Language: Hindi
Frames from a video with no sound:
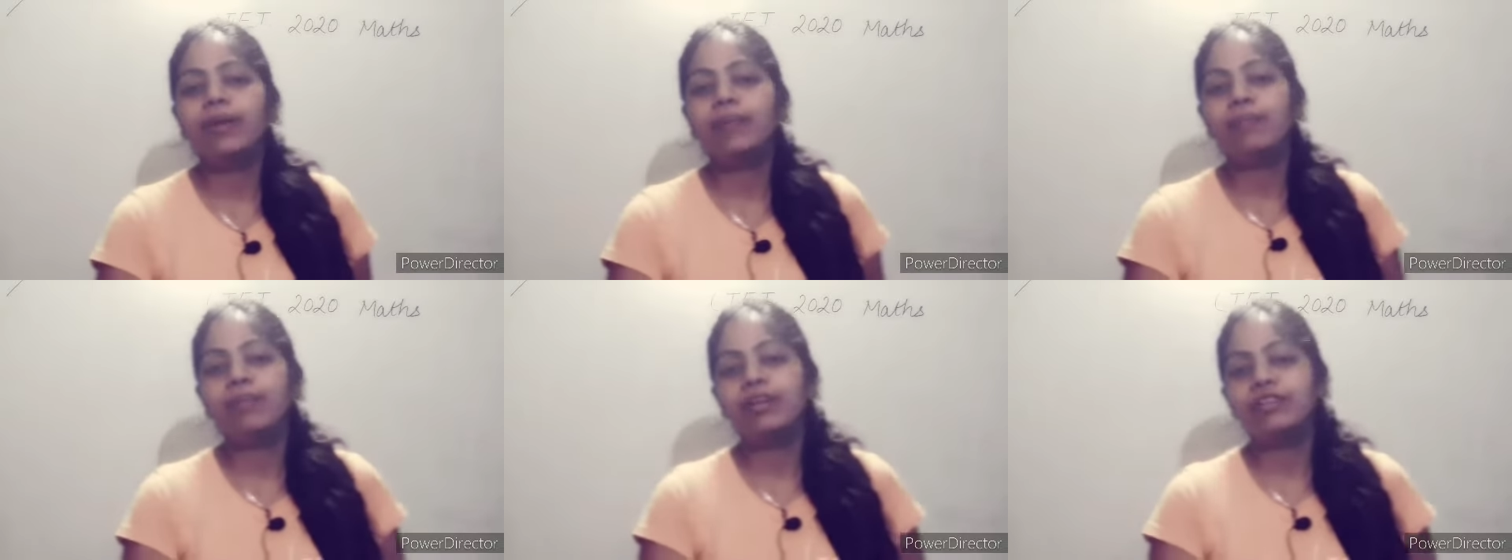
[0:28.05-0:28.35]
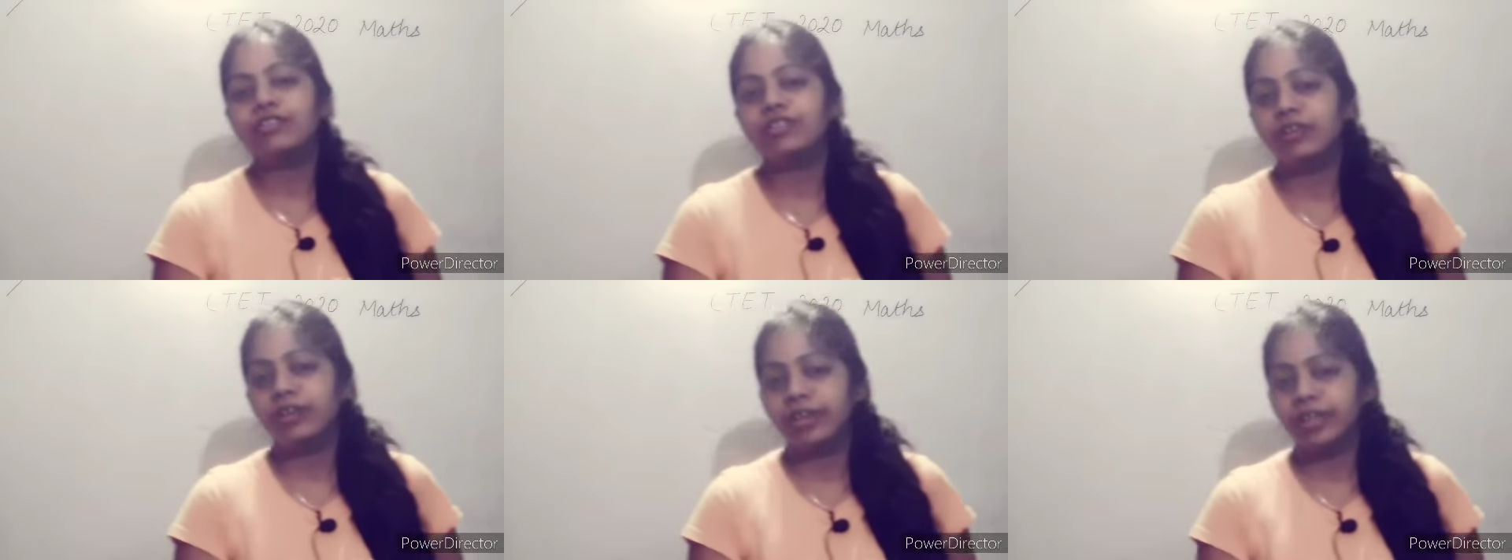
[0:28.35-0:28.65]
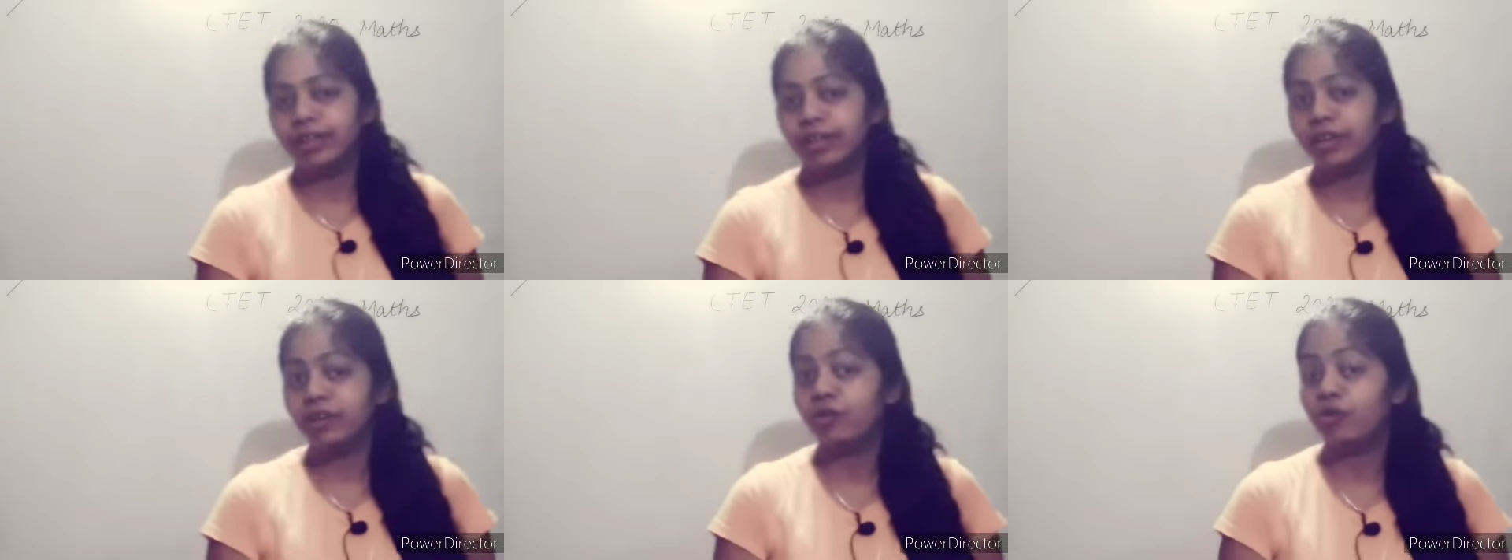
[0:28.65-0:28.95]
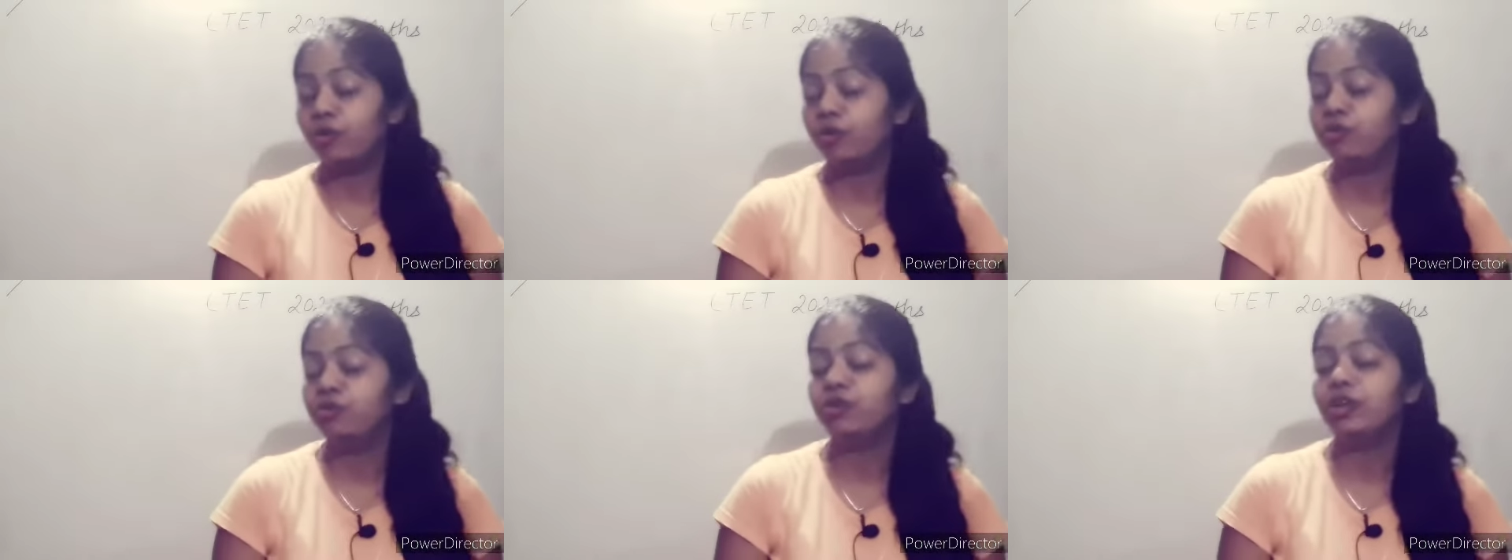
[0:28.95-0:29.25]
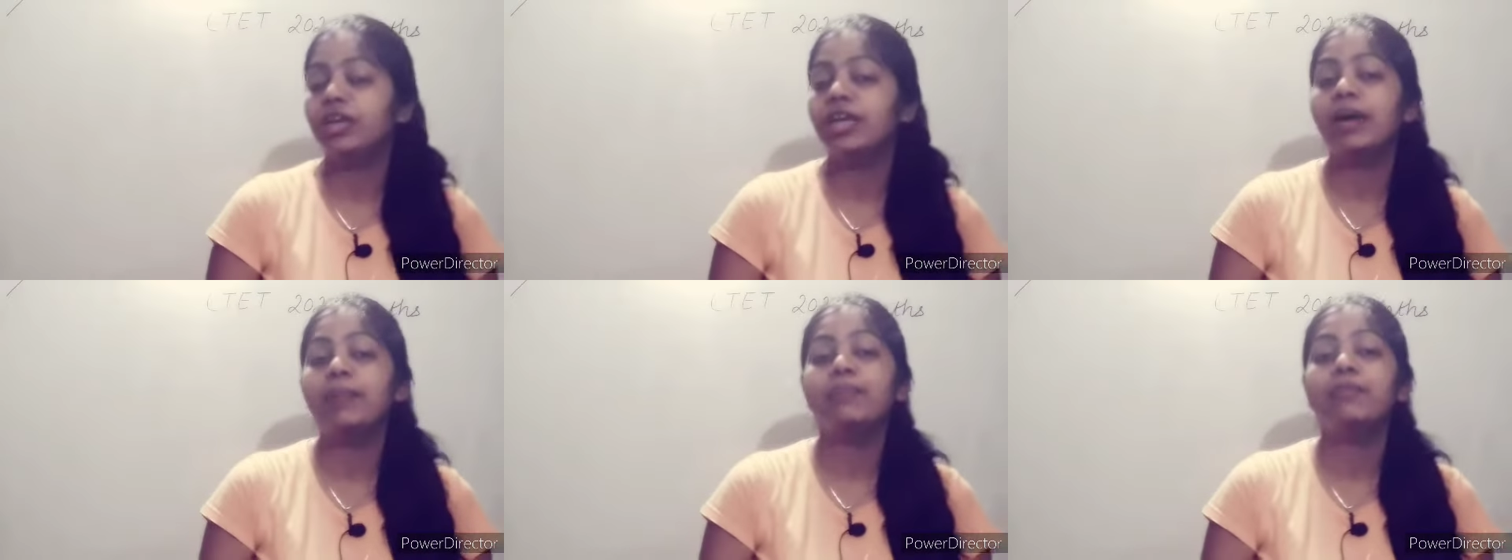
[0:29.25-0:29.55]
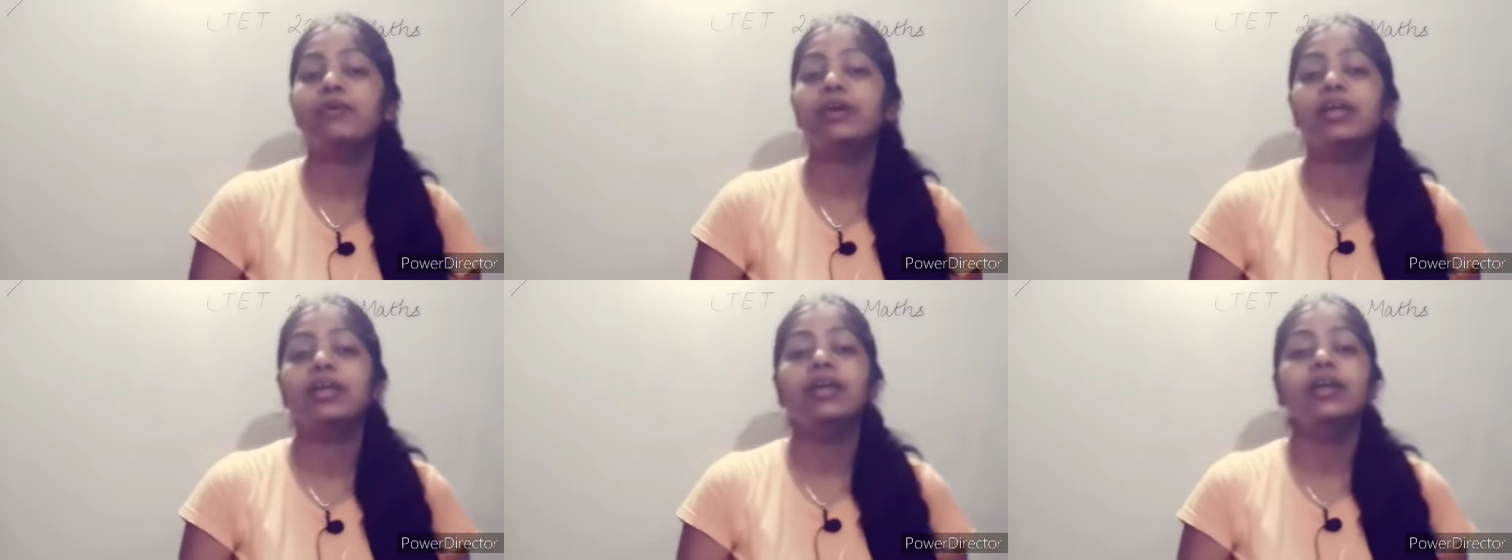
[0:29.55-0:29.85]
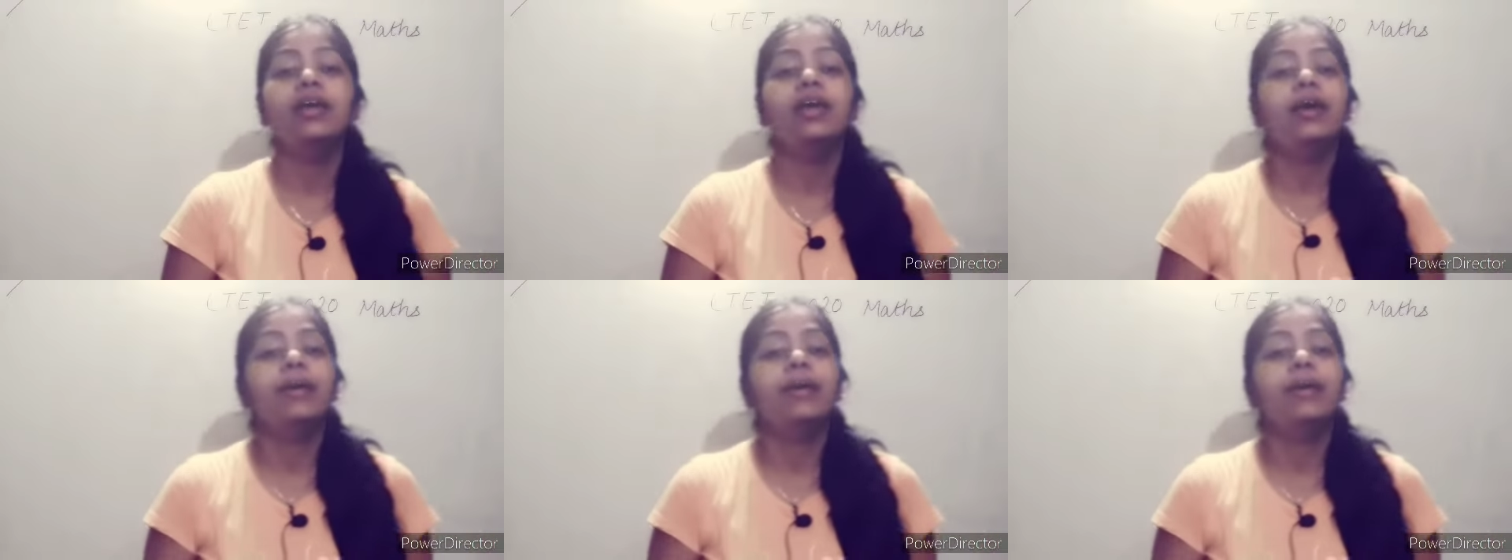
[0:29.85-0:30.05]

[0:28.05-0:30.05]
प्रिपरेशन कितनी हो चुकी है पूरी